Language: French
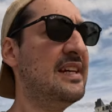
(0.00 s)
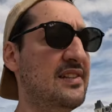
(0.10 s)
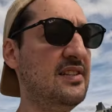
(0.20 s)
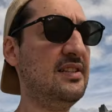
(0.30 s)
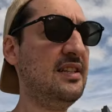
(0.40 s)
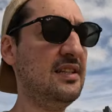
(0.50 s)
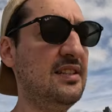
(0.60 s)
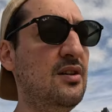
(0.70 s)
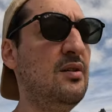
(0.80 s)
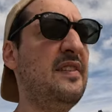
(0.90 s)
c'était un
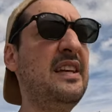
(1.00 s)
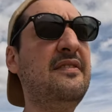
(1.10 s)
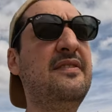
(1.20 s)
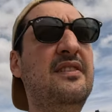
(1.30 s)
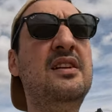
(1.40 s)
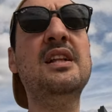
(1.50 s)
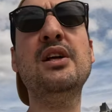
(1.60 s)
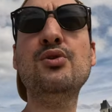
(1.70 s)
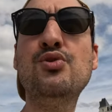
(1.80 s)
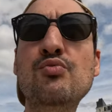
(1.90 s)
des grands fiefs
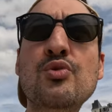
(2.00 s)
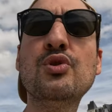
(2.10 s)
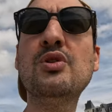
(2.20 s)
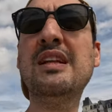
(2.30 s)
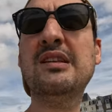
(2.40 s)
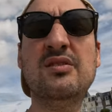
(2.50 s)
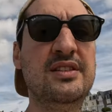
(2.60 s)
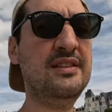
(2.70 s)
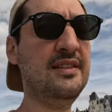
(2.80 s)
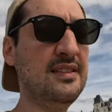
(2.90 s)
du mur de
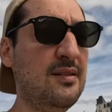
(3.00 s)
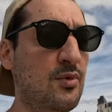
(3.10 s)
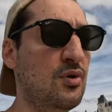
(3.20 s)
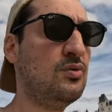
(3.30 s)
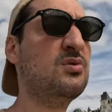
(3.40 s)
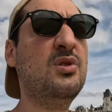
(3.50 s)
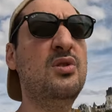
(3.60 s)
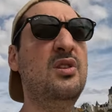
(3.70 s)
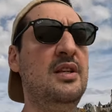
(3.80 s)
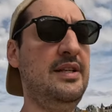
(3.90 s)
l'Atlantique des Allemands
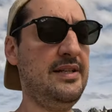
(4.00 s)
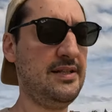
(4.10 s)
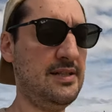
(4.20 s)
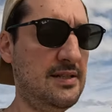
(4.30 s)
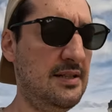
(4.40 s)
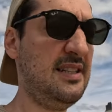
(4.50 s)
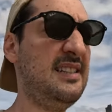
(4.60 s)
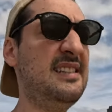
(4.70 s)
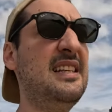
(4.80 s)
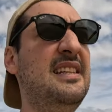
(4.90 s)
contre les,
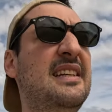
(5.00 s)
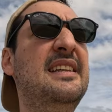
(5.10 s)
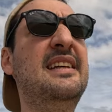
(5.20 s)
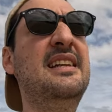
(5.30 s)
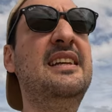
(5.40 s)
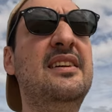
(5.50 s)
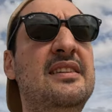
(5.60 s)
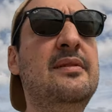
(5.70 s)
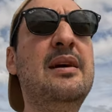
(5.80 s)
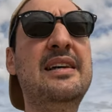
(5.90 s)
Alliés qui allaient
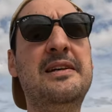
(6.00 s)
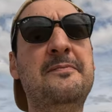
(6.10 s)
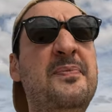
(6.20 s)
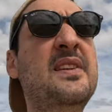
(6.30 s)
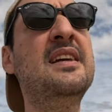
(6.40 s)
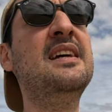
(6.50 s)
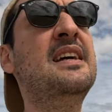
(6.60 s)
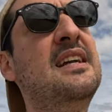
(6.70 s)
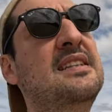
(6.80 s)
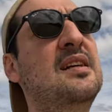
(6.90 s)
débarquer.
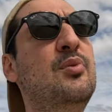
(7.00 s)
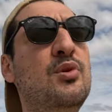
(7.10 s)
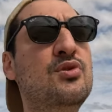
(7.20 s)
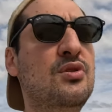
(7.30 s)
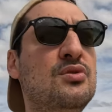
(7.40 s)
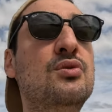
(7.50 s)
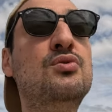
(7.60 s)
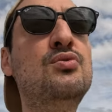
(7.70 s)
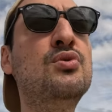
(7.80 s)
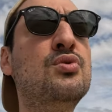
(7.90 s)
Elle était un peu au centre de
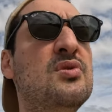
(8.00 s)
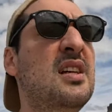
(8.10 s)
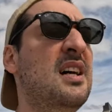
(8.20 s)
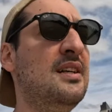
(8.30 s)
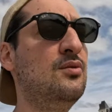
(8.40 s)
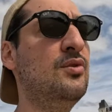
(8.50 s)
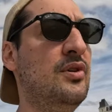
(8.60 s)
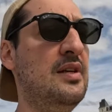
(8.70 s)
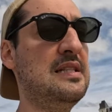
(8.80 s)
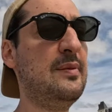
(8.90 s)
tout, de tout ça et donc
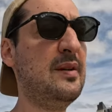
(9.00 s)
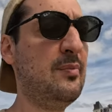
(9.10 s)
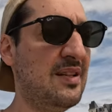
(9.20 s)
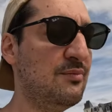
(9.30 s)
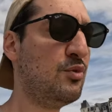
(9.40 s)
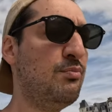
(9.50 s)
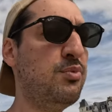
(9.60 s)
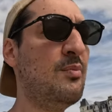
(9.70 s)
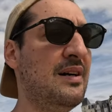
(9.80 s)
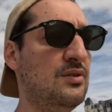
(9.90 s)
elle s'est pris plein de
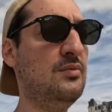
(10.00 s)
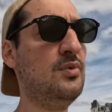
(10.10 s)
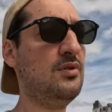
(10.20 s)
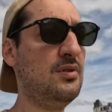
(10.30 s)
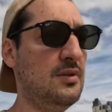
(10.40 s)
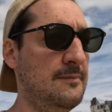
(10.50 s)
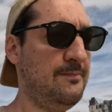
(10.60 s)
bombardements